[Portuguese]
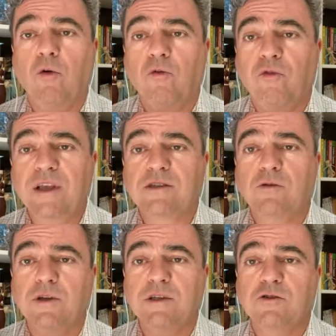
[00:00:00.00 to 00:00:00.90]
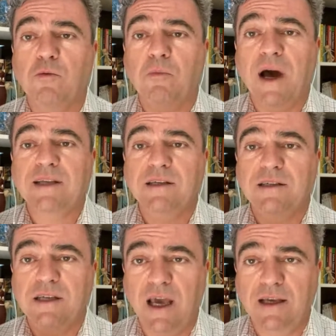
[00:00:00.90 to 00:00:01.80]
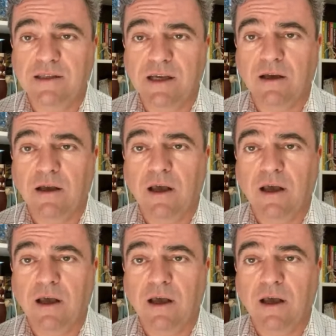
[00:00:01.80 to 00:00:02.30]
Fez coisas com base em ciência.